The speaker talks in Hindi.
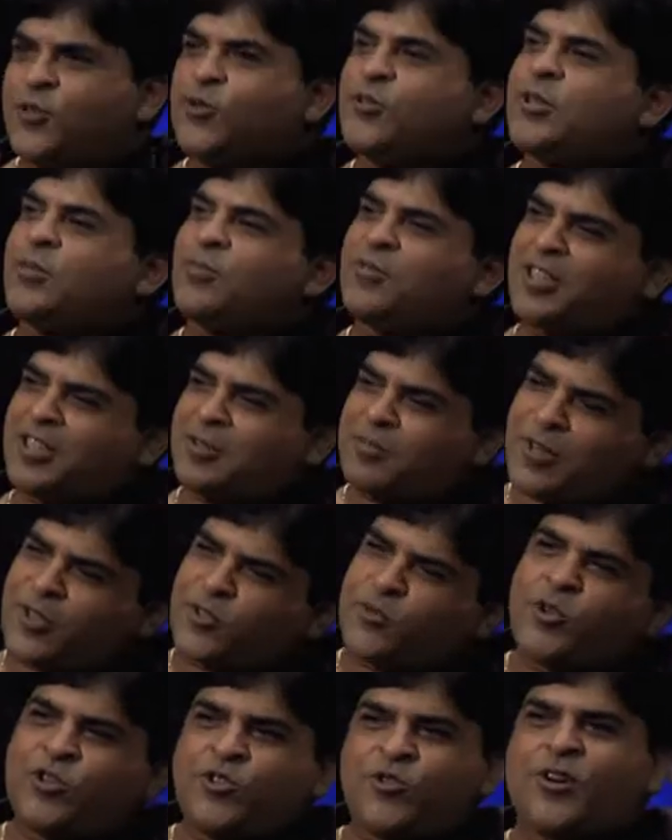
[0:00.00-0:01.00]
तो जब तक मैं
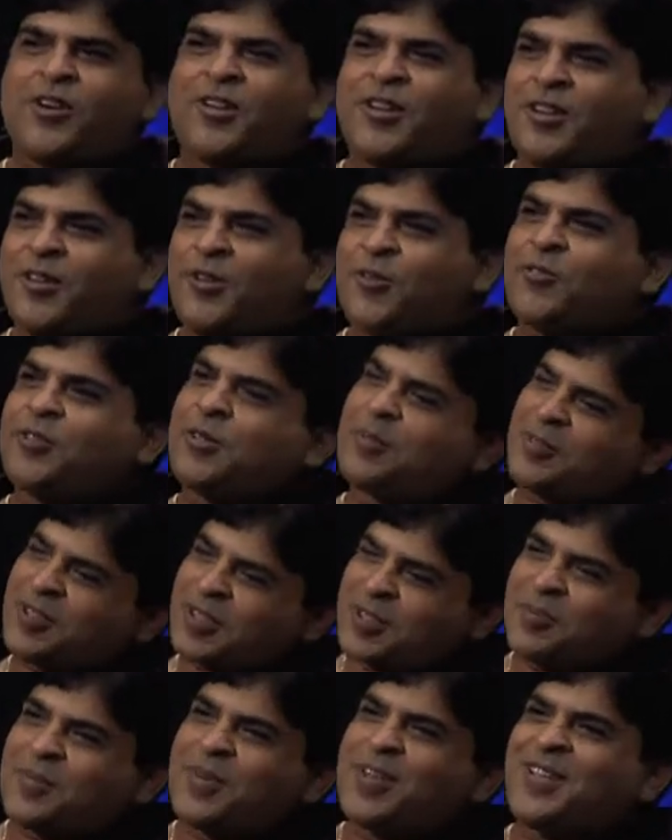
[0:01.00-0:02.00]
इसको इन्जॉय कर रहा हूँ तब
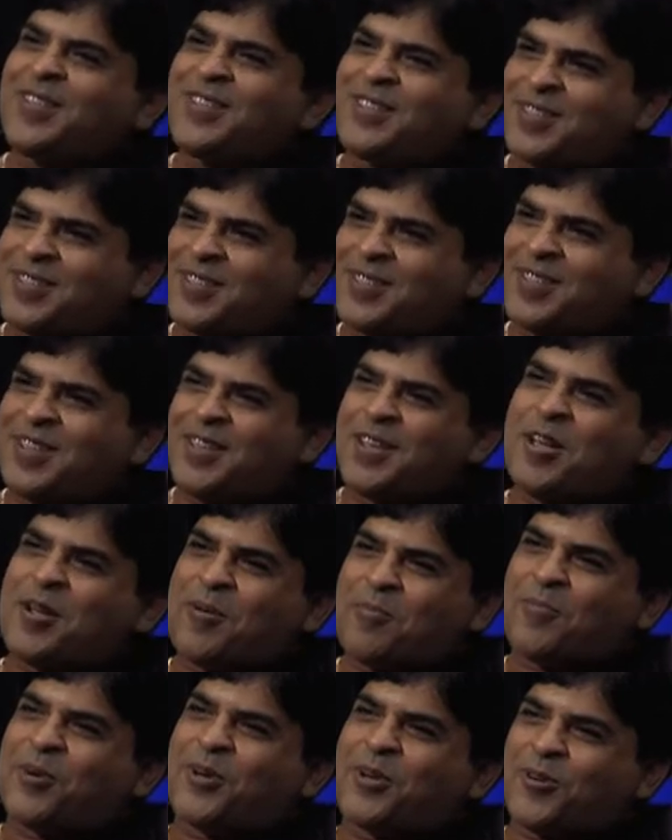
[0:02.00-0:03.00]
तक मैं इस
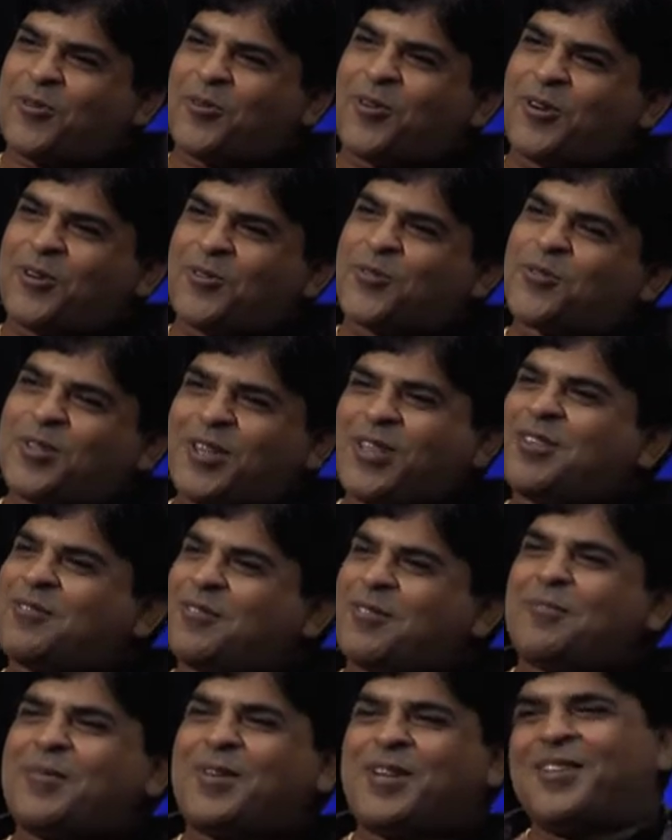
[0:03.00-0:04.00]
पर्टिकुलर जोनर की
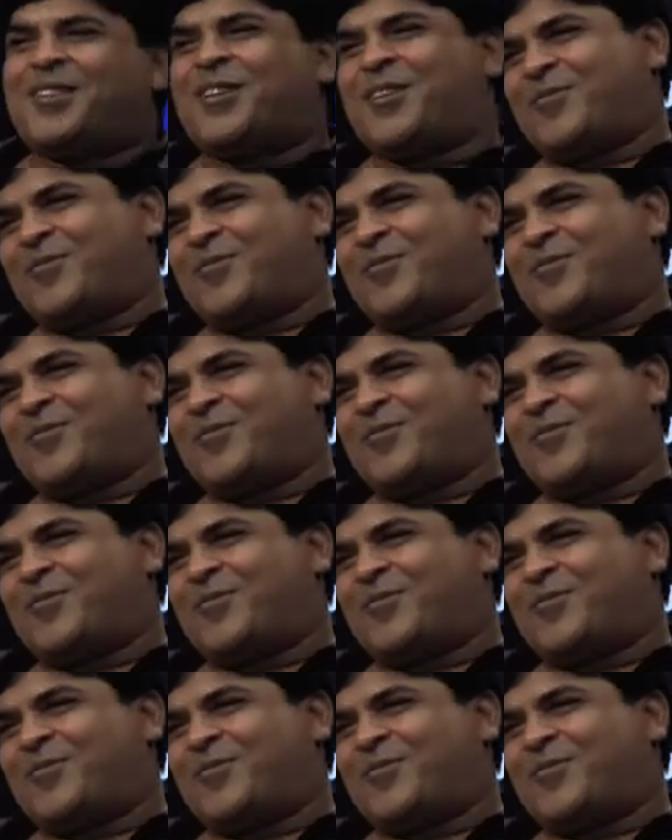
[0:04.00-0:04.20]
फिल्में करता